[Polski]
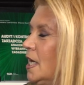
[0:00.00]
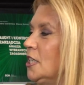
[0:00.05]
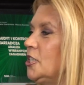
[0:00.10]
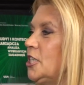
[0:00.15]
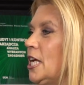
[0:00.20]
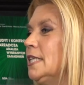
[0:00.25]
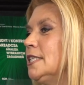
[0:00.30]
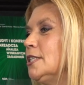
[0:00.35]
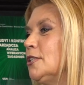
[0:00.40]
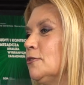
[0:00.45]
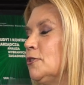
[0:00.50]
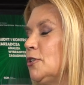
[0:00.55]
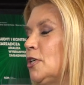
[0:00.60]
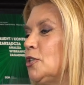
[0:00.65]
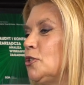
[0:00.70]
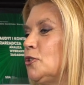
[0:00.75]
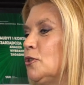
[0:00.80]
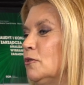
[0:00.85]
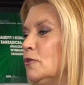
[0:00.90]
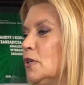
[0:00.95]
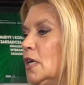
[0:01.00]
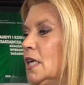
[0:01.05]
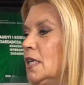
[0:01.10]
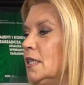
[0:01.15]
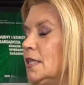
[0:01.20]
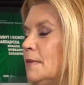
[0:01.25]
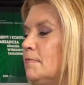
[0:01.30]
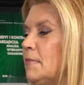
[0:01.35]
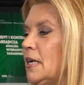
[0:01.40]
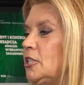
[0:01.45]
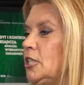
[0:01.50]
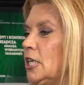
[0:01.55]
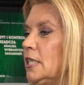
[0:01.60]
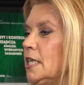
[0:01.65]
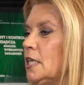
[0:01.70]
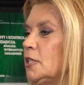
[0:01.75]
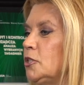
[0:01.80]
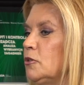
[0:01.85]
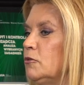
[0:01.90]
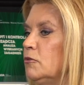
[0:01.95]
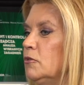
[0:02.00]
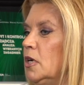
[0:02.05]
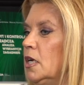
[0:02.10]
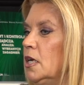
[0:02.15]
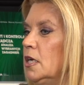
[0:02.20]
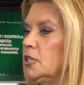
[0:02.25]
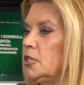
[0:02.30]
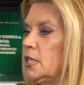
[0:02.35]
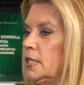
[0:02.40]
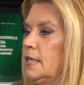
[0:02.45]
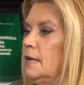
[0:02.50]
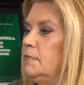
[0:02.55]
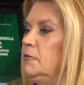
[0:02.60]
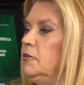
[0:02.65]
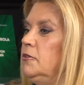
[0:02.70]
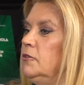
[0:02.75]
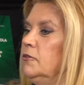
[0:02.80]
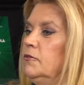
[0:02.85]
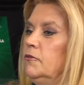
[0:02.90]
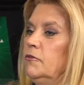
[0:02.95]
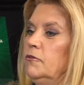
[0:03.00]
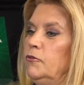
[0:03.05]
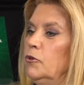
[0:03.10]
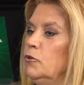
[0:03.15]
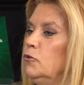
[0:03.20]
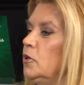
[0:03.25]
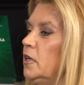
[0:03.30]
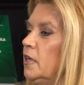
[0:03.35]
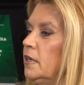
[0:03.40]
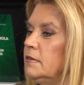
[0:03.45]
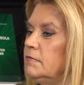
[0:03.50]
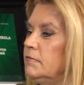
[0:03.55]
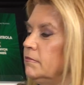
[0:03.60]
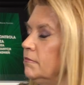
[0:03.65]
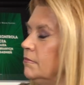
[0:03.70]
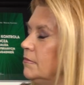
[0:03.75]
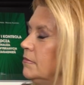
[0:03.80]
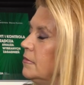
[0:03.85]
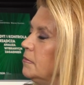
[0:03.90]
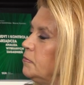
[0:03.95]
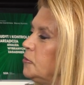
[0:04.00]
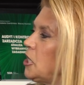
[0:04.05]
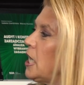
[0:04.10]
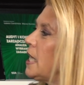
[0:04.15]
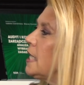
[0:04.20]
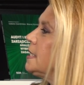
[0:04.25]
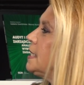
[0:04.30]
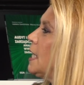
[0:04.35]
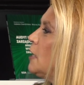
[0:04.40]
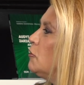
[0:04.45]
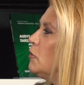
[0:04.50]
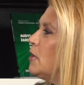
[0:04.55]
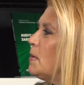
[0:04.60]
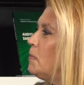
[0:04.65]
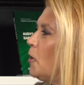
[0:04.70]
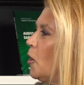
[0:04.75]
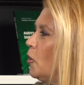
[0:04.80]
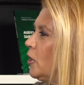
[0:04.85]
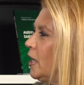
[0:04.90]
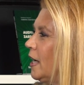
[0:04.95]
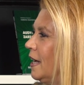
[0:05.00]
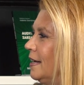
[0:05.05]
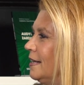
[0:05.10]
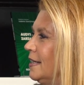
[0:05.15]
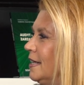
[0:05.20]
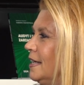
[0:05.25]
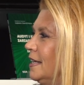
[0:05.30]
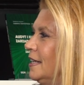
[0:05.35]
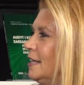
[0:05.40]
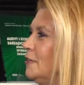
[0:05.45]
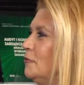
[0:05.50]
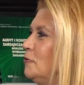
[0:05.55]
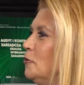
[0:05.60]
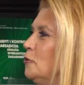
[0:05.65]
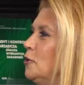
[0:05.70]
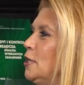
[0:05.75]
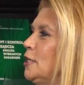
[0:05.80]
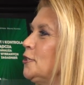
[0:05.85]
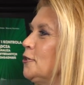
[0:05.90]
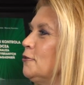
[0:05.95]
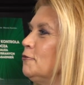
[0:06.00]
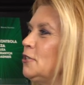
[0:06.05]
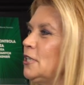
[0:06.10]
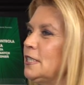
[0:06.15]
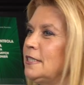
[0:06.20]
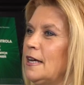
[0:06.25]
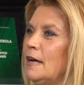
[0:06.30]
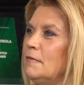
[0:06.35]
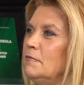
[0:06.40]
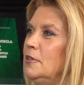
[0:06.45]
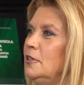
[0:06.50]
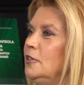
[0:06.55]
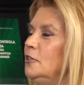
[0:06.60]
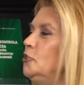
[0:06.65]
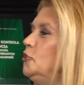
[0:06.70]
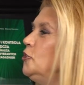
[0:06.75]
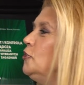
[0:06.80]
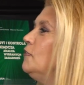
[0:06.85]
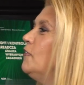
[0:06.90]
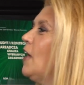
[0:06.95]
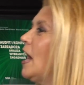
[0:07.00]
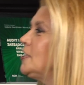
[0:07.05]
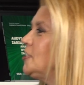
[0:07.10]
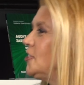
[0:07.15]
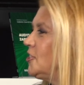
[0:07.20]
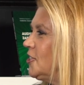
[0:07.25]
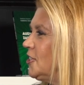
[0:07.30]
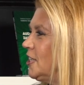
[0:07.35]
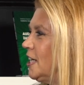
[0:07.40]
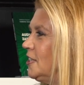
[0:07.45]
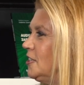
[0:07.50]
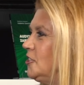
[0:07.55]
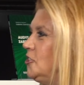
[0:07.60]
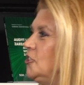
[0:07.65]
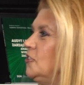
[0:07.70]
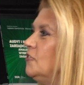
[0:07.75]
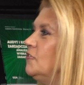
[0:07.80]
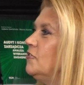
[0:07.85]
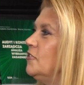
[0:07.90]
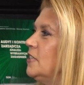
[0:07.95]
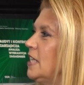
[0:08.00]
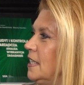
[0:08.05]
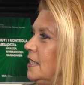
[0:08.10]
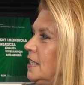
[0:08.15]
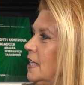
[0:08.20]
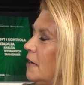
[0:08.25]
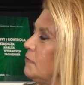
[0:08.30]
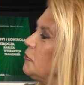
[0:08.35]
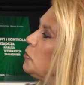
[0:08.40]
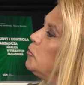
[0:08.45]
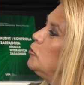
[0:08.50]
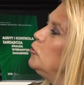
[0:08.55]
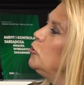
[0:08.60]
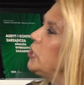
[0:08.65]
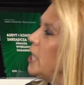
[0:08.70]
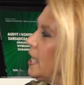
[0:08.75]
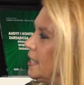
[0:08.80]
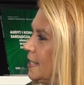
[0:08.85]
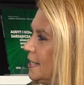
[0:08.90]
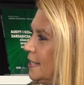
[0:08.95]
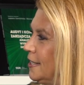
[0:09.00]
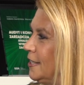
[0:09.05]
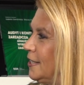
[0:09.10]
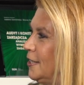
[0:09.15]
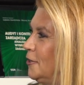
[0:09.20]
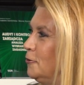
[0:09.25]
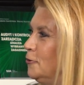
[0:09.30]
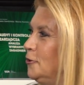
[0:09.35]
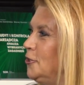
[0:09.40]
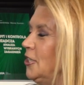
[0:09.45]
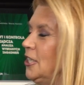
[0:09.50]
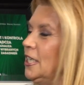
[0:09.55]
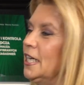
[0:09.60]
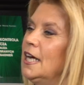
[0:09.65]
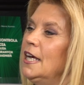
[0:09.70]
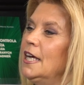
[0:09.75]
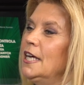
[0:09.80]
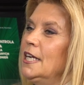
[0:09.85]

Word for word: Często zresztą te marzenia są czasami w ogóle przerastają epokę. W ogóle są czasami dziwaczne, dziwne dla współczesnych ludzi.